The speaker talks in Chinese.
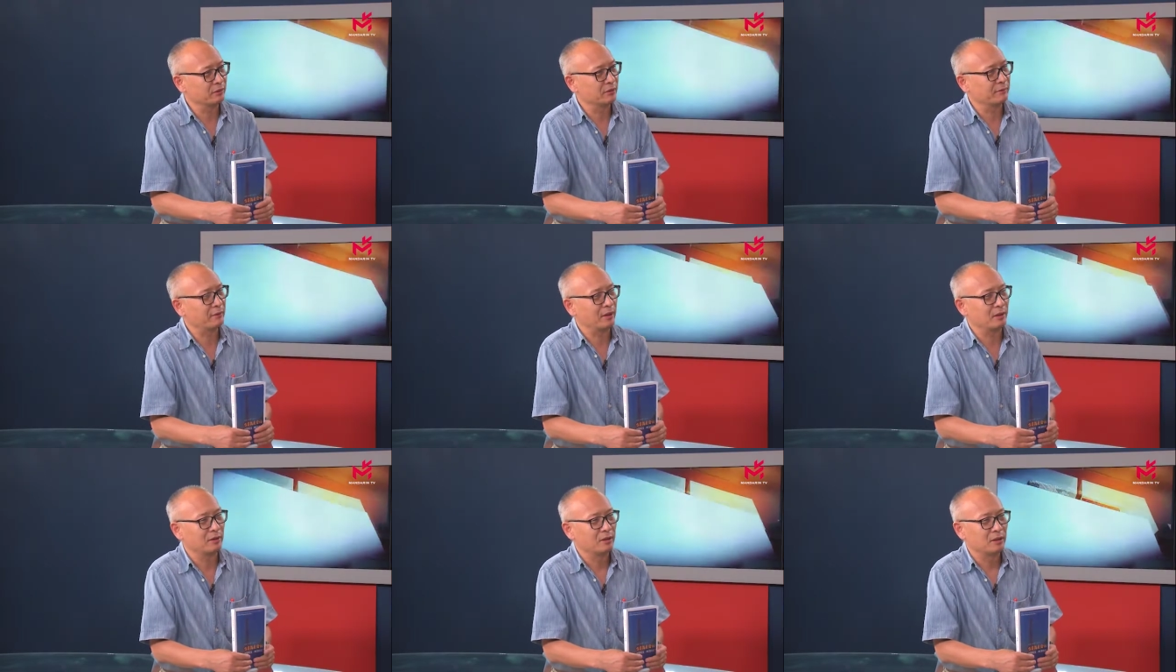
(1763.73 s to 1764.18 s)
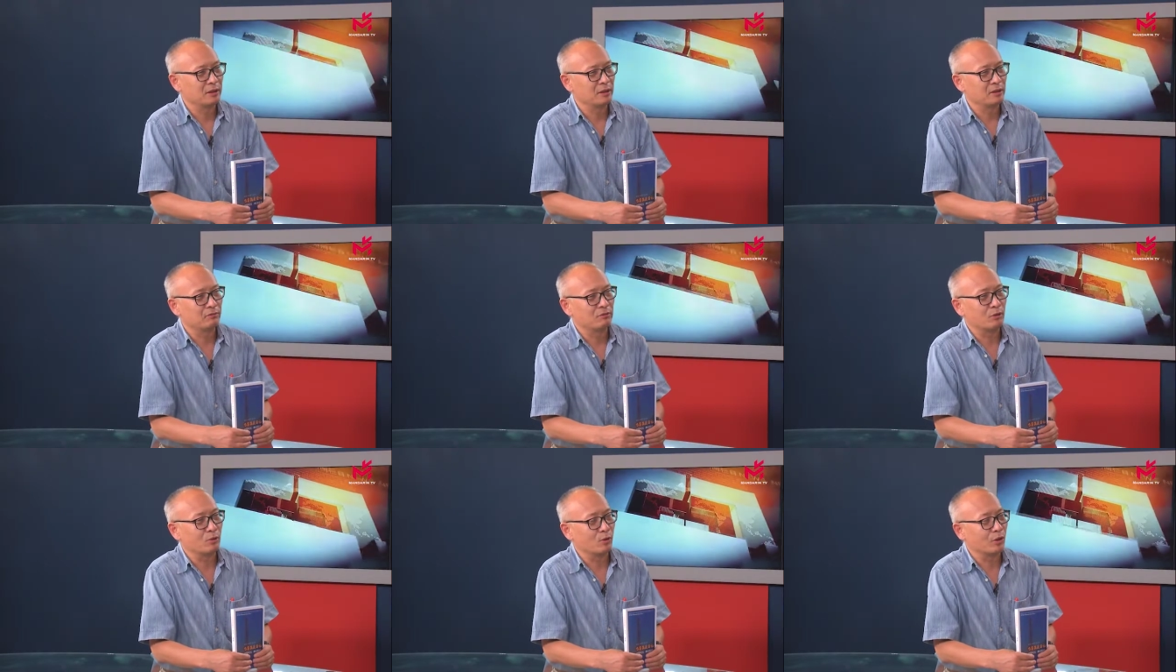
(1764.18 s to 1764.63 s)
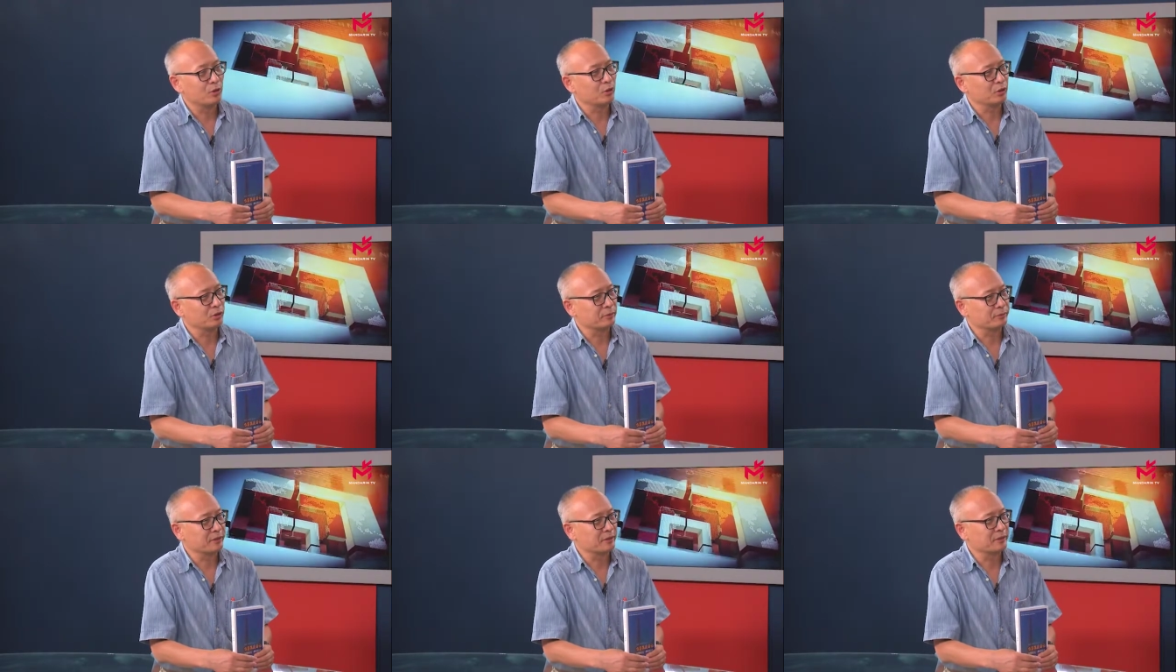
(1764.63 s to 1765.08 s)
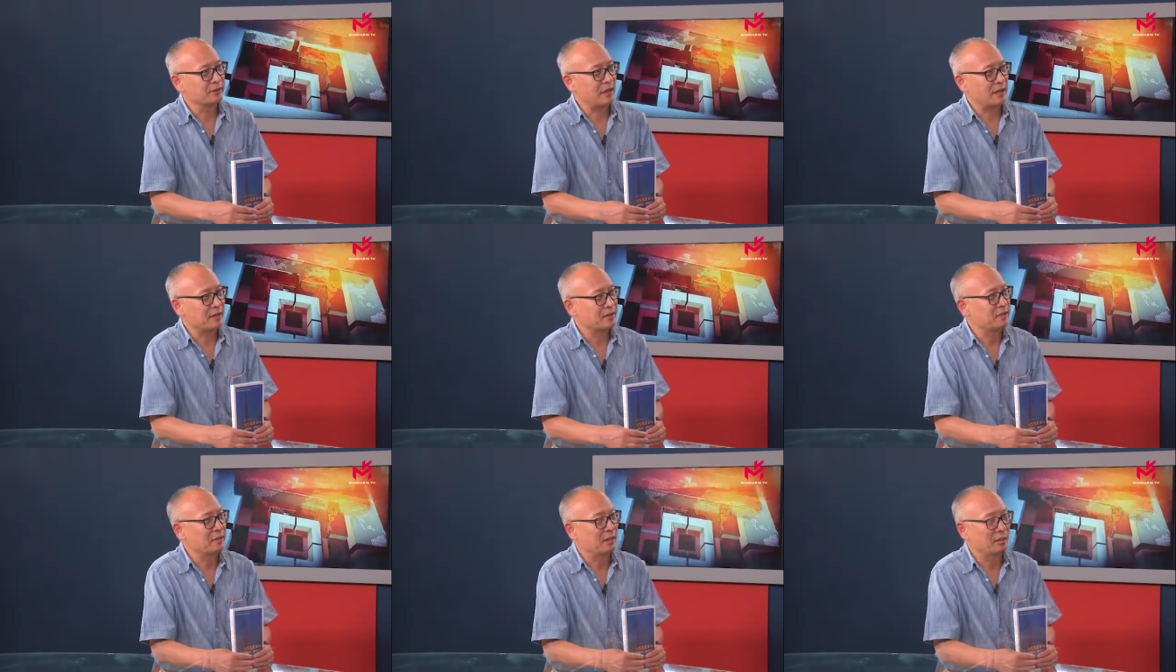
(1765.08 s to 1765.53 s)
对吧？问我有什么
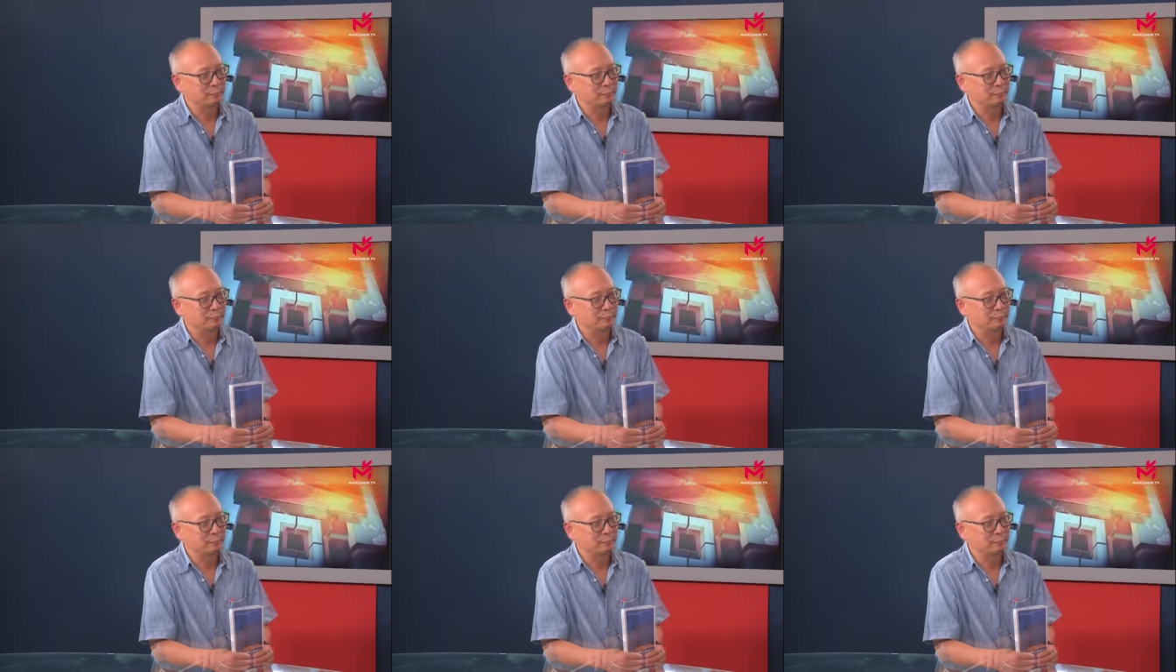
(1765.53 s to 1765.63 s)
感想？